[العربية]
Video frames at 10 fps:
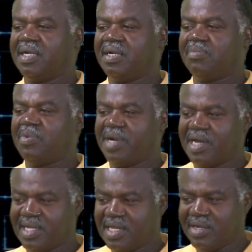
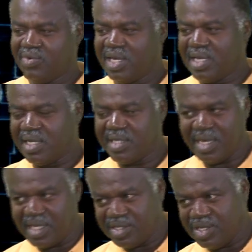مباراة
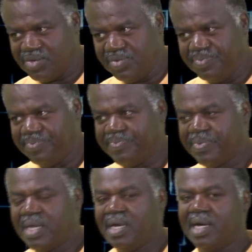الكلاسيكو
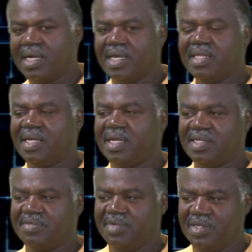عقدنا
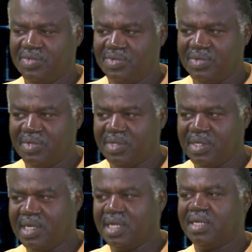الأزمة انه
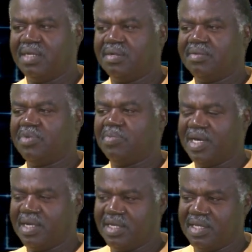
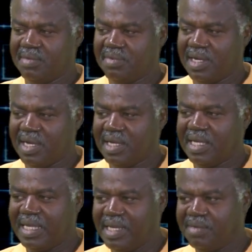المباراة تبقى
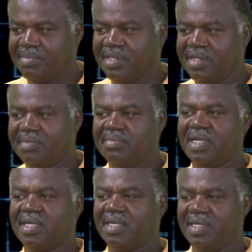هي من ضمن
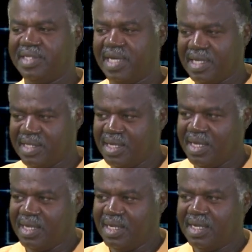الإعداد
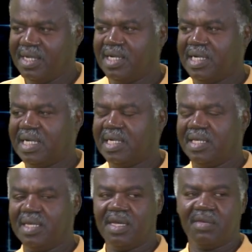آه،
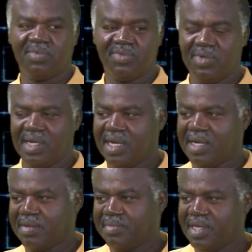للبطولة
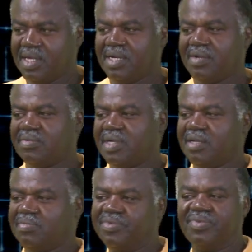العربية
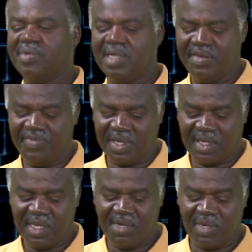وللبطولة
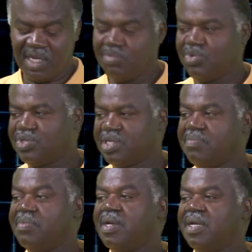الإفريقية
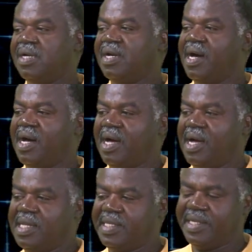وللموسم
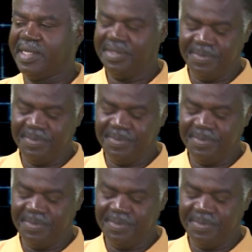آه، الجديد